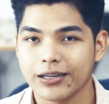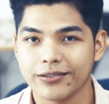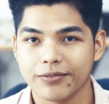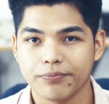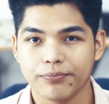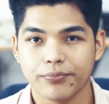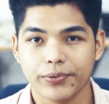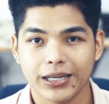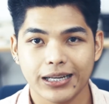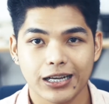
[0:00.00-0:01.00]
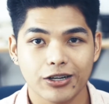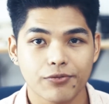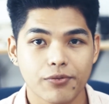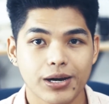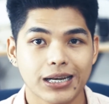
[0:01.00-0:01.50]
Kasi pwede kang
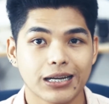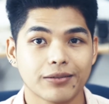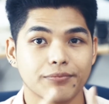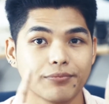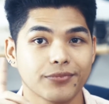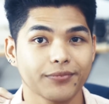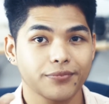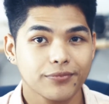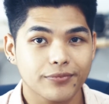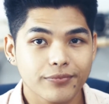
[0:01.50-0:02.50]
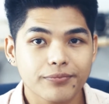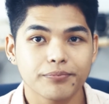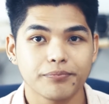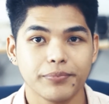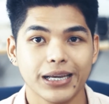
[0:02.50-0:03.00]
gumawa ng
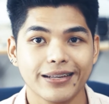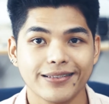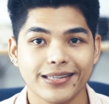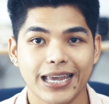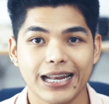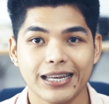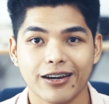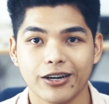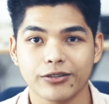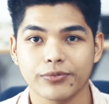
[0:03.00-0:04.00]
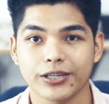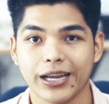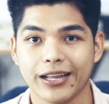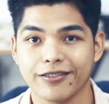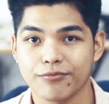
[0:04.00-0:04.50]
big scale ng artwork
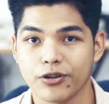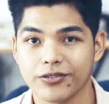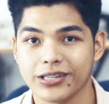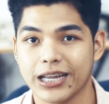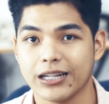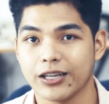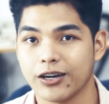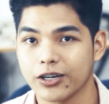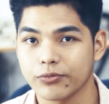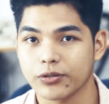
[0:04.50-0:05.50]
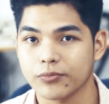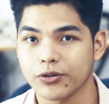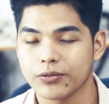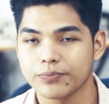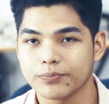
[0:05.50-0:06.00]
and small scale ng artwork
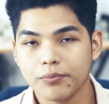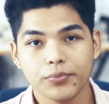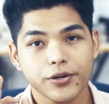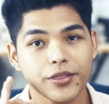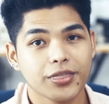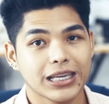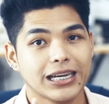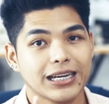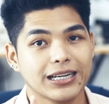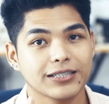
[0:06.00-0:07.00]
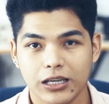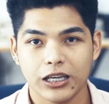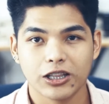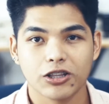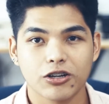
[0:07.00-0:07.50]
mo. Number three,
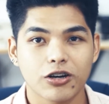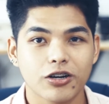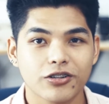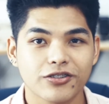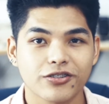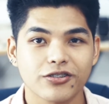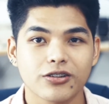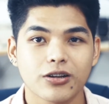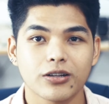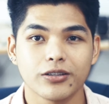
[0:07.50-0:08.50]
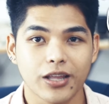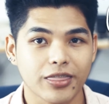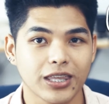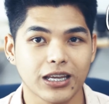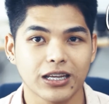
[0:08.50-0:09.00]
it costs
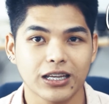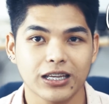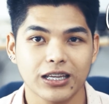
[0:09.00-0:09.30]
nothing.